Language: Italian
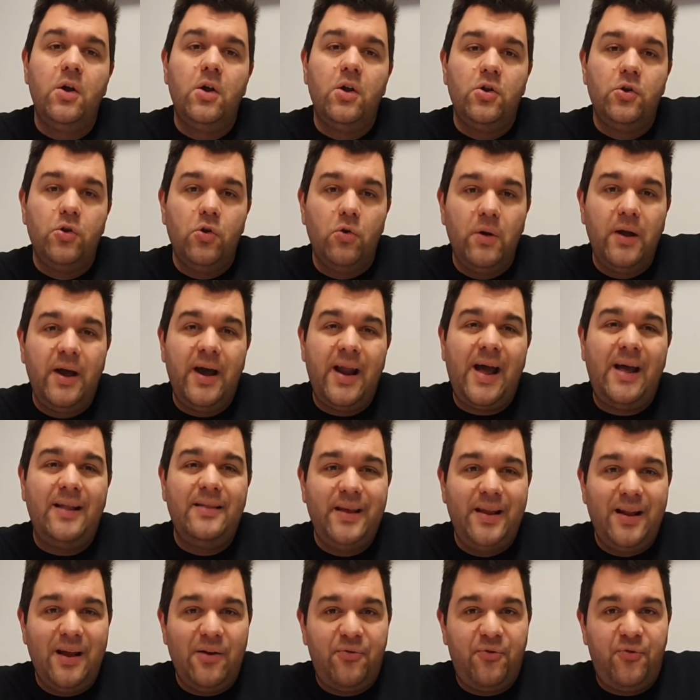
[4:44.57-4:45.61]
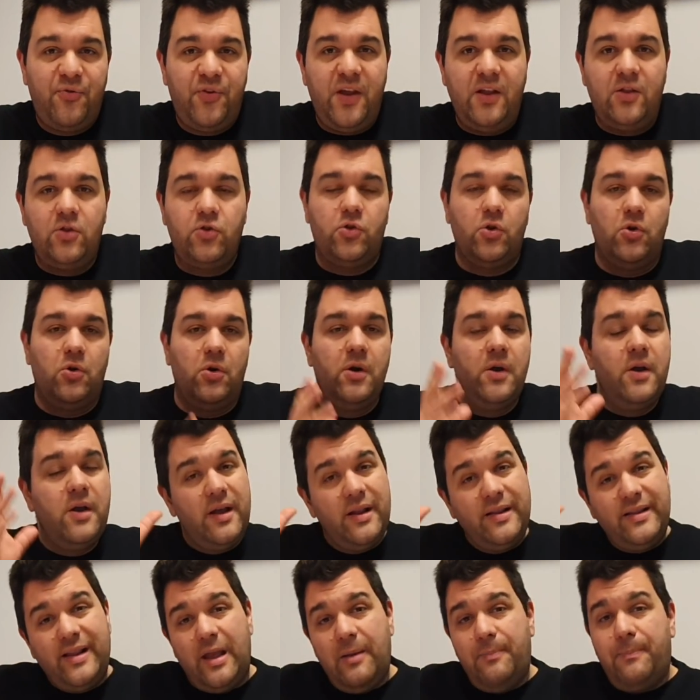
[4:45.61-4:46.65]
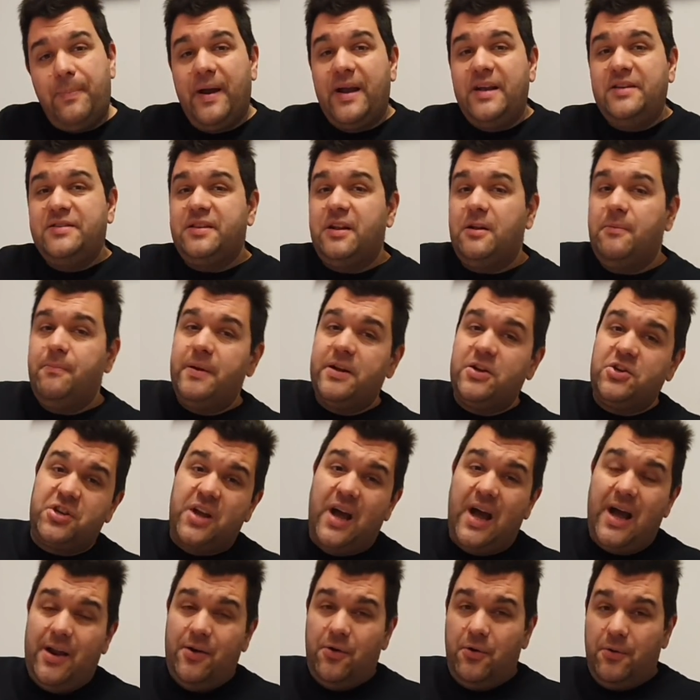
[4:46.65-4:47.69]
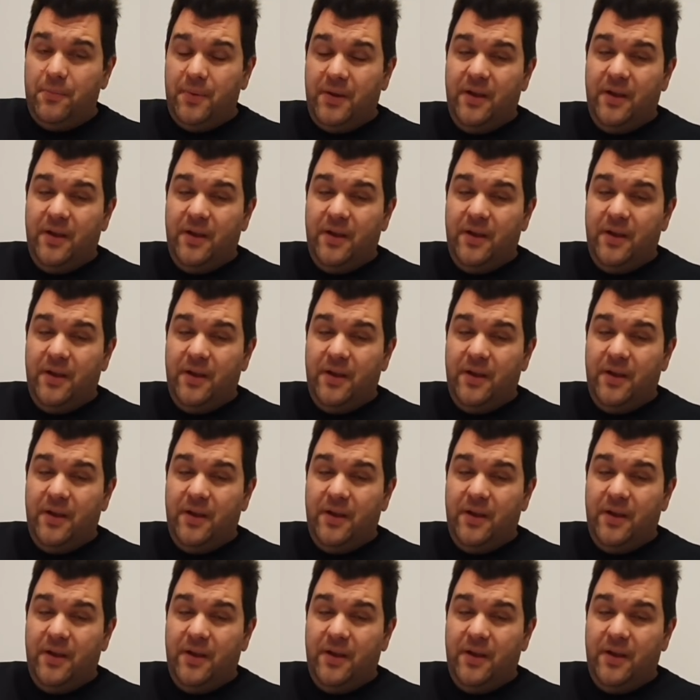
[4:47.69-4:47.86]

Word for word: non grande in affitto nei paesi del Bresciano